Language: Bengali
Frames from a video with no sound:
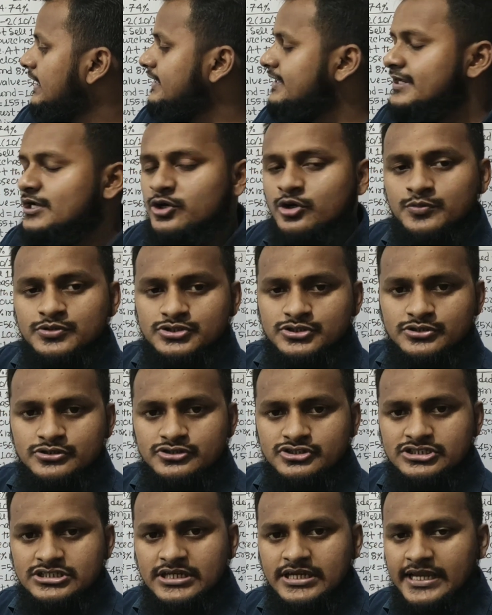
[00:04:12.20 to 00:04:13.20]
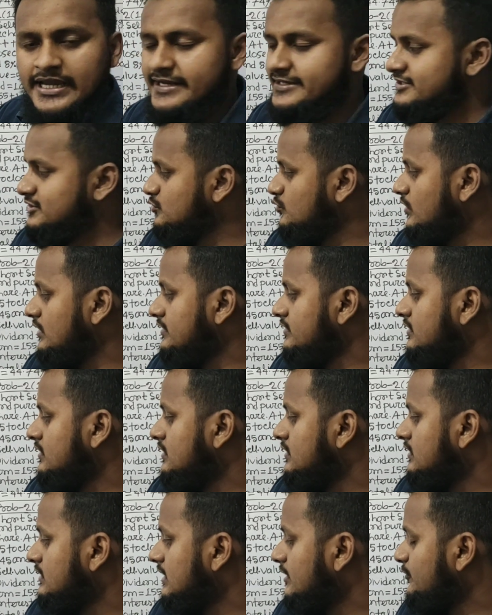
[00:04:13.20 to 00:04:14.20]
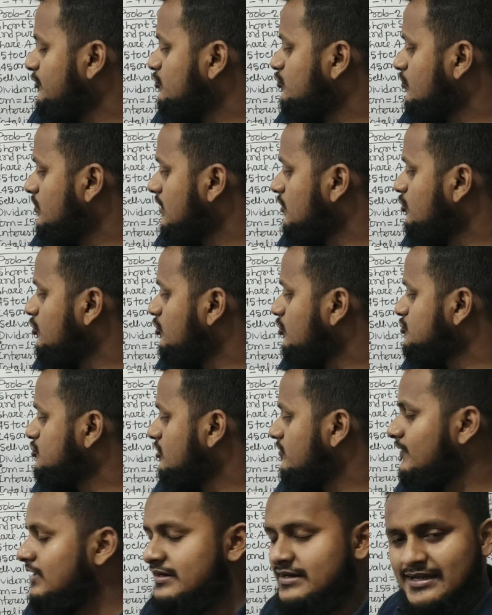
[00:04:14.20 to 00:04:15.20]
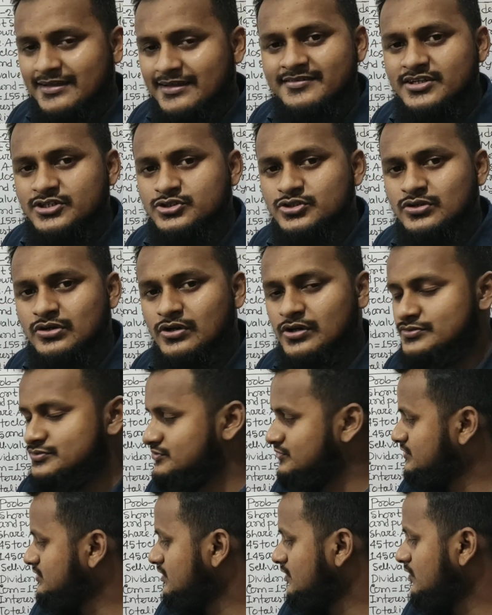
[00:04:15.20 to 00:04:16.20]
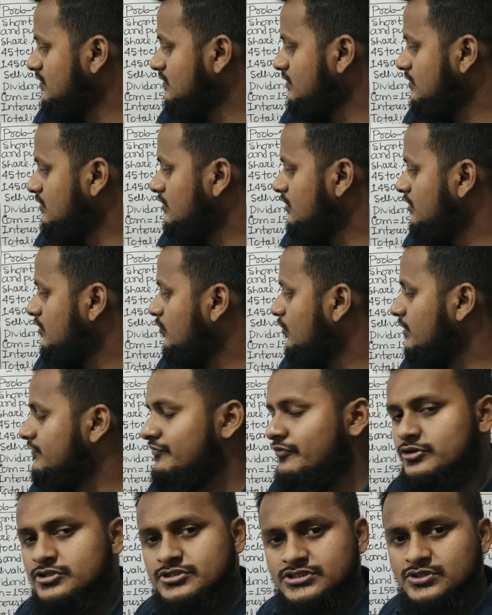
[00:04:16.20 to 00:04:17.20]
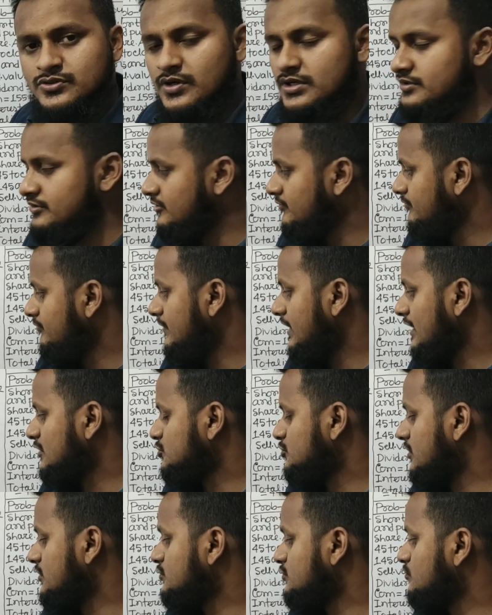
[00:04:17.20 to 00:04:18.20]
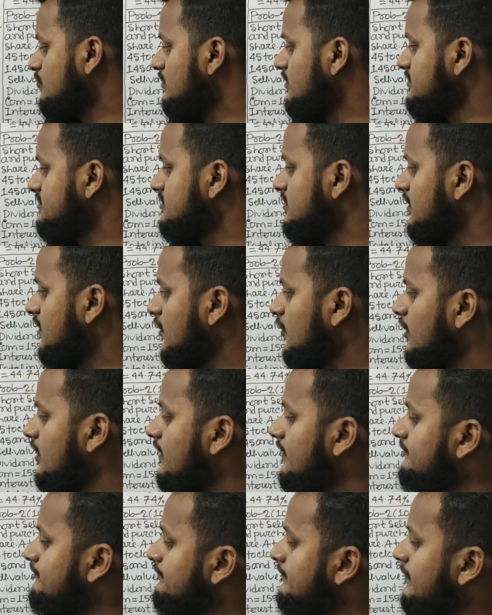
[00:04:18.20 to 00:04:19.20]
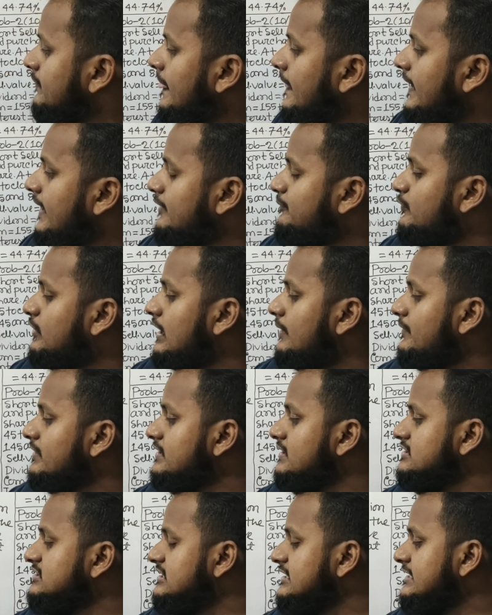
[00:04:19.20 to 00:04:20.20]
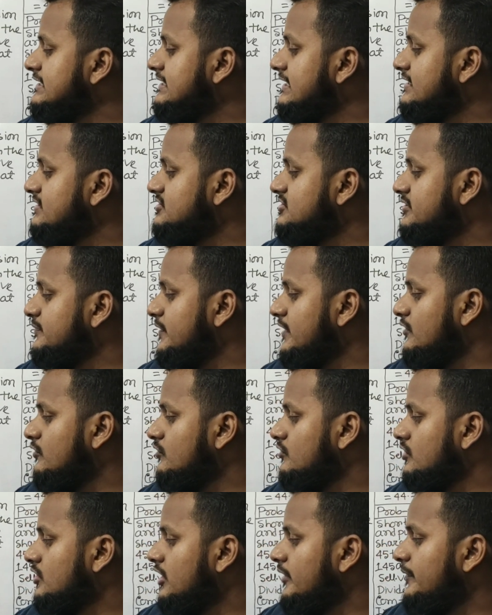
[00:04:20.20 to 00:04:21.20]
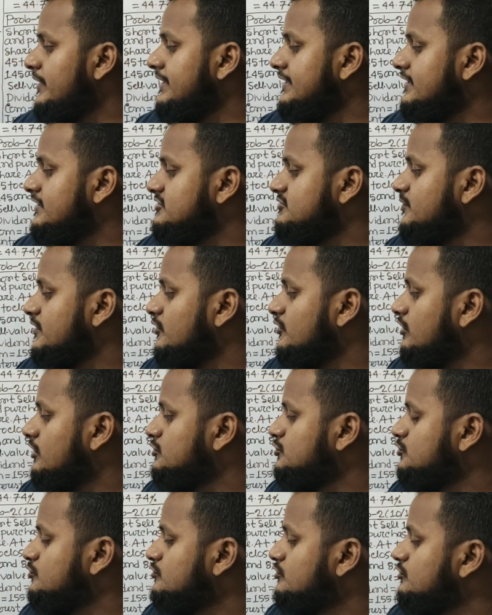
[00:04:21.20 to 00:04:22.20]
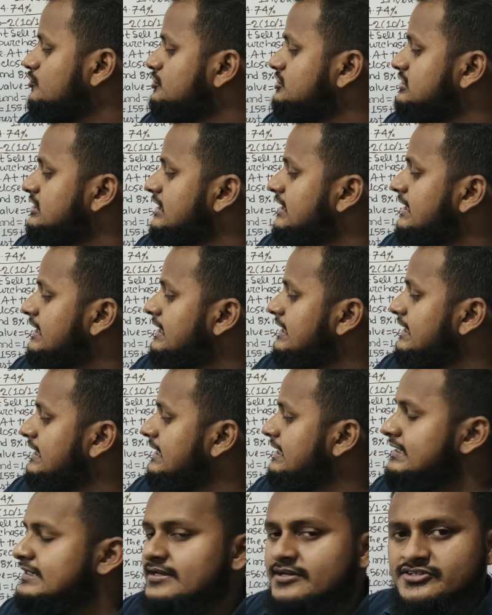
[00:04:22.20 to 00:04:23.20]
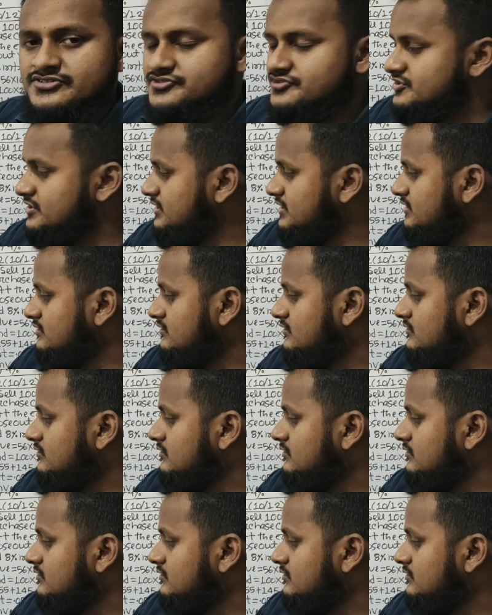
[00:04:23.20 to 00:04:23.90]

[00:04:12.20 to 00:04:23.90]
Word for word: এন্ডিং কমিশন হচ্ছে এইটটি ওয়ান তার মানে টোটাল কমিশন বা ট্রানজ্যাকশন কস্ট হচ্ছে কত ওয়ান ফর্টি ওয়ান বা একশো একচল্লিশ ডলার এরপরে আমাদের যে ইন্টারেস্টটি বের করতে হবে ইন্টারেস্ট বের করার সূত্র হচ্ছে ইন্টারেস্ট রেট